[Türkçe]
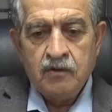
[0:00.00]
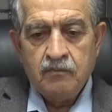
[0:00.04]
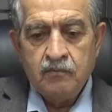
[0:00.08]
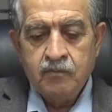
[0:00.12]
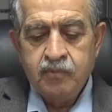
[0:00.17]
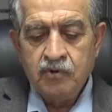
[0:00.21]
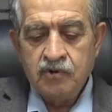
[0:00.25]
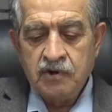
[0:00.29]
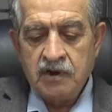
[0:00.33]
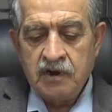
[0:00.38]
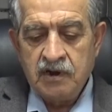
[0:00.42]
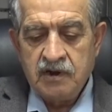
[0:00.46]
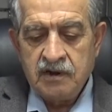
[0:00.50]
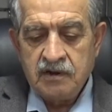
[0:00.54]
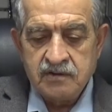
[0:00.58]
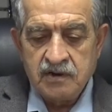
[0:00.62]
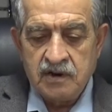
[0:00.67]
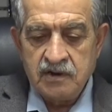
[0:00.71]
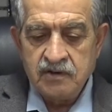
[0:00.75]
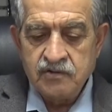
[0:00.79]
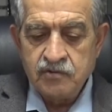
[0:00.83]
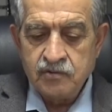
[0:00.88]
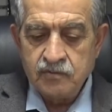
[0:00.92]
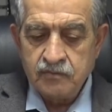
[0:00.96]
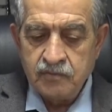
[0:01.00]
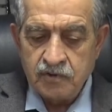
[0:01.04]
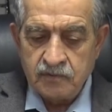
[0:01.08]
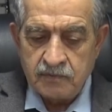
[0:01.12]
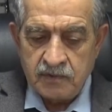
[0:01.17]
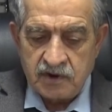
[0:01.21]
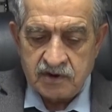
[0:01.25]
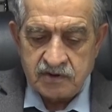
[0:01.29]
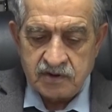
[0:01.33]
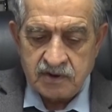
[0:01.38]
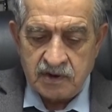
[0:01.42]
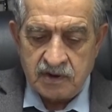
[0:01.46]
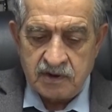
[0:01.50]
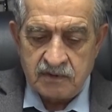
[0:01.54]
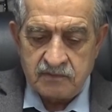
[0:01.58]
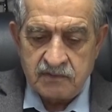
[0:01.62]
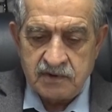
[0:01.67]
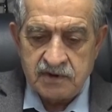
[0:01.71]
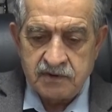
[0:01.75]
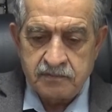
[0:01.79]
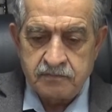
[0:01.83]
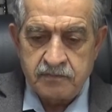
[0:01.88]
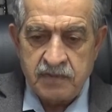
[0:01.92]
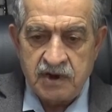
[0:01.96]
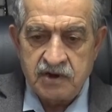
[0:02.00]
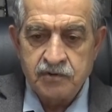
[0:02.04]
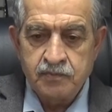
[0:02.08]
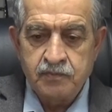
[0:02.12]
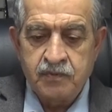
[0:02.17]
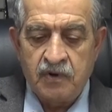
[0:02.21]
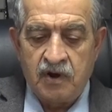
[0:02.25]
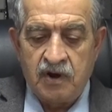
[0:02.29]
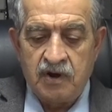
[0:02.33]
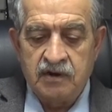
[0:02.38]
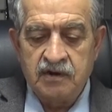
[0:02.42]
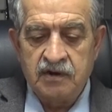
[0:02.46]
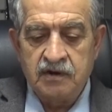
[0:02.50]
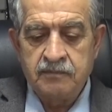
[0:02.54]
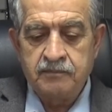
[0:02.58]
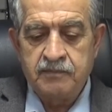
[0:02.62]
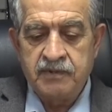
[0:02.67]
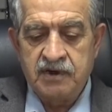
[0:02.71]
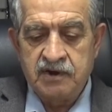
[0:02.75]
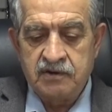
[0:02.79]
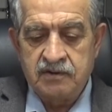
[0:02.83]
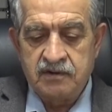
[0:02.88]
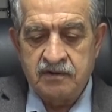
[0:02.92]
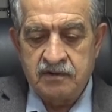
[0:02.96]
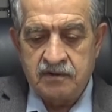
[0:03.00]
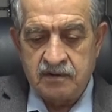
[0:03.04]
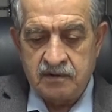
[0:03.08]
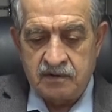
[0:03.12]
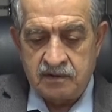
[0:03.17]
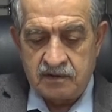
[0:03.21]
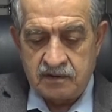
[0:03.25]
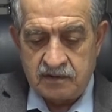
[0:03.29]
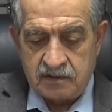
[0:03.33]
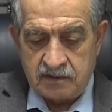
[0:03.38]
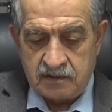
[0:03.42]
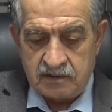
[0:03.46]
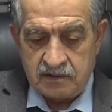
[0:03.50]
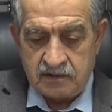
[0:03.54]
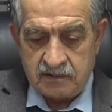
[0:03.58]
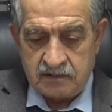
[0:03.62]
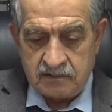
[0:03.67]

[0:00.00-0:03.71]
Buna Sayın Cumhurbaşkanımız 5 puanlık bir e,